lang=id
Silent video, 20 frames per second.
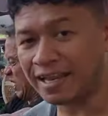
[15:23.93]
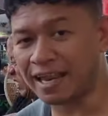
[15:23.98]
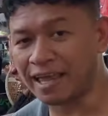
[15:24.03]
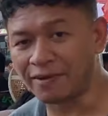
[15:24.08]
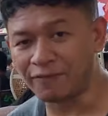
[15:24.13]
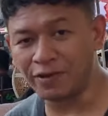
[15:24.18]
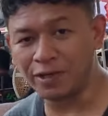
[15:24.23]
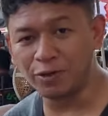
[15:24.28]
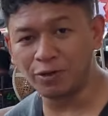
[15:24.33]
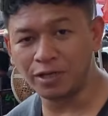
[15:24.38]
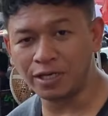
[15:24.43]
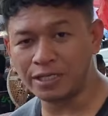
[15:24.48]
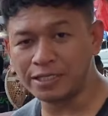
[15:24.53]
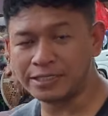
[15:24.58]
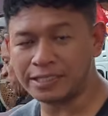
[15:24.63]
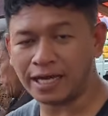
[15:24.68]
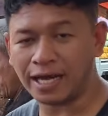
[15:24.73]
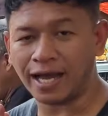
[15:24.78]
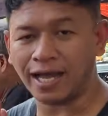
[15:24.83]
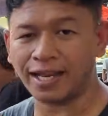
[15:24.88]
like video ini
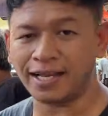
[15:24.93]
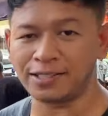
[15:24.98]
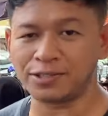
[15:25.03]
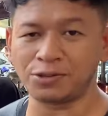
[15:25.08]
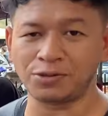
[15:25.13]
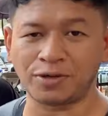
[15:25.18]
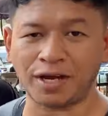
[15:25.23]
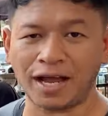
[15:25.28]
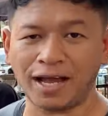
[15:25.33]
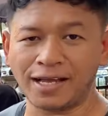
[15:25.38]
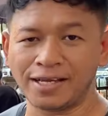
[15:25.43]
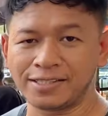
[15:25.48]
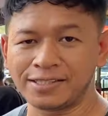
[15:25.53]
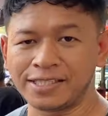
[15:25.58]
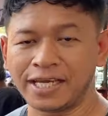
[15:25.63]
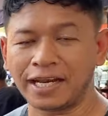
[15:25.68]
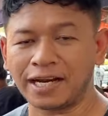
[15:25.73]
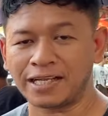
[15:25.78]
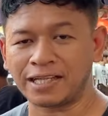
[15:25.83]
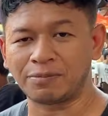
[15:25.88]
jika kalian suka
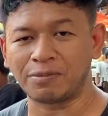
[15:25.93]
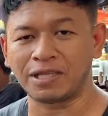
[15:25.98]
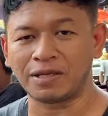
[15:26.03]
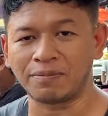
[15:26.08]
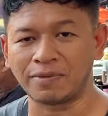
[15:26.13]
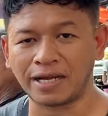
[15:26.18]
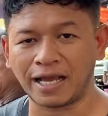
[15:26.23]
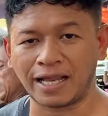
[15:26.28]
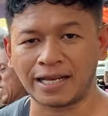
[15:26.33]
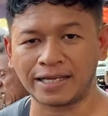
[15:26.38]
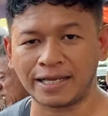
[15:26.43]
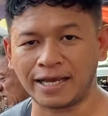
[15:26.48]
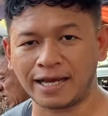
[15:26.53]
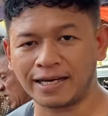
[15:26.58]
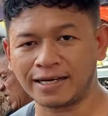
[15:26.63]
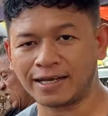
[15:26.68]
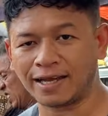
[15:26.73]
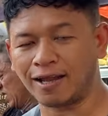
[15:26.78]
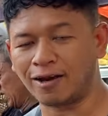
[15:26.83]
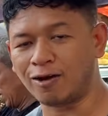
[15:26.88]
share ke teman-teman
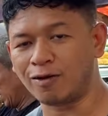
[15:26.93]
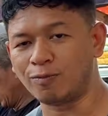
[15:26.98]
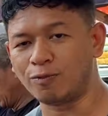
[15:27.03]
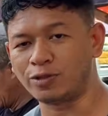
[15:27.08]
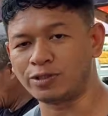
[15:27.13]
kalian kalau